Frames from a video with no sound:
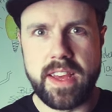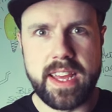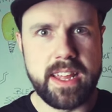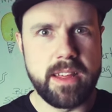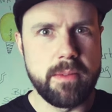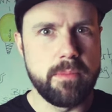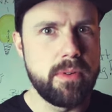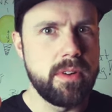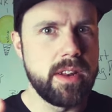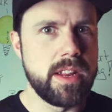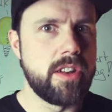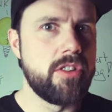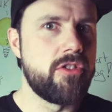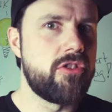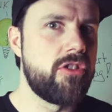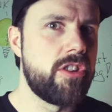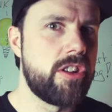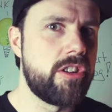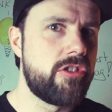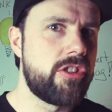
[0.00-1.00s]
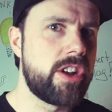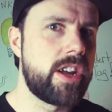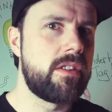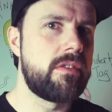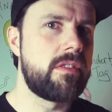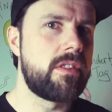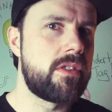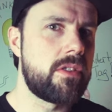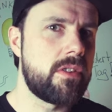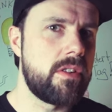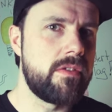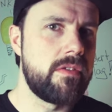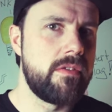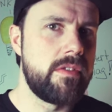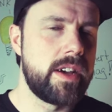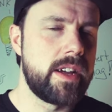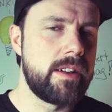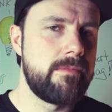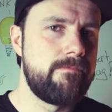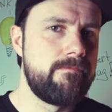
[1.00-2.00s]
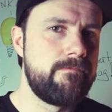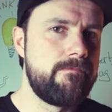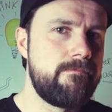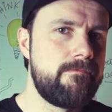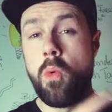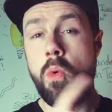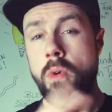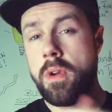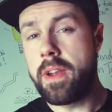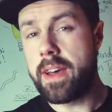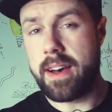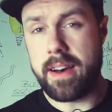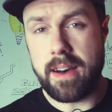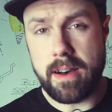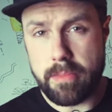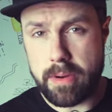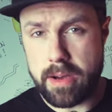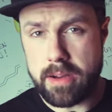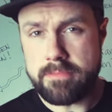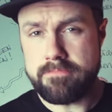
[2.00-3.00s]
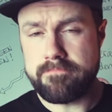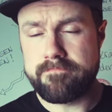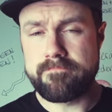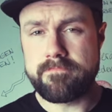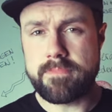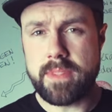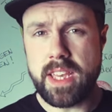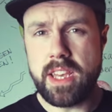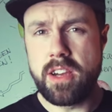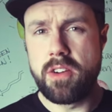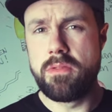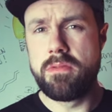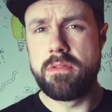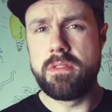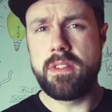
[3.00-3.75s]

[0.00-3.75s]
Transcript: welche politischen Entscheidungen getroffen werden? Oder aber Ihr